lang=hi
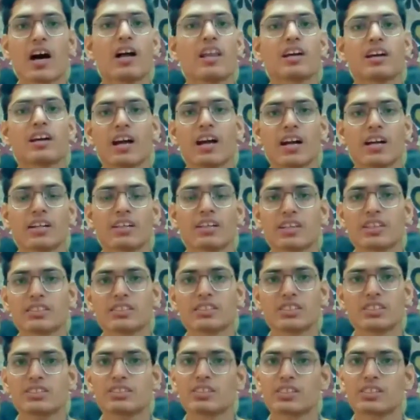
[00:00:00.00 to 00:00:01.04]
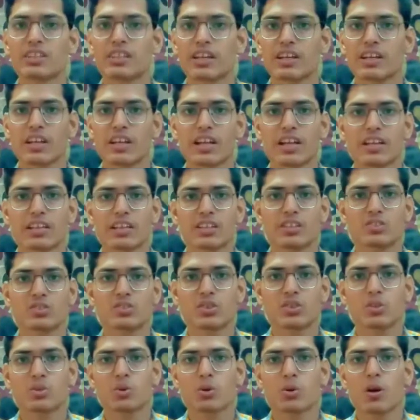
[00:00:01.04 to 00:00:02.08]
अलग हटके चीज़ देख देख रहे हैं
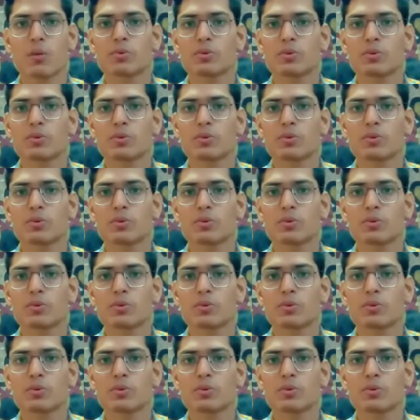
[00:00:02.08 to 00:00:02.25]
जो कि थोड़ा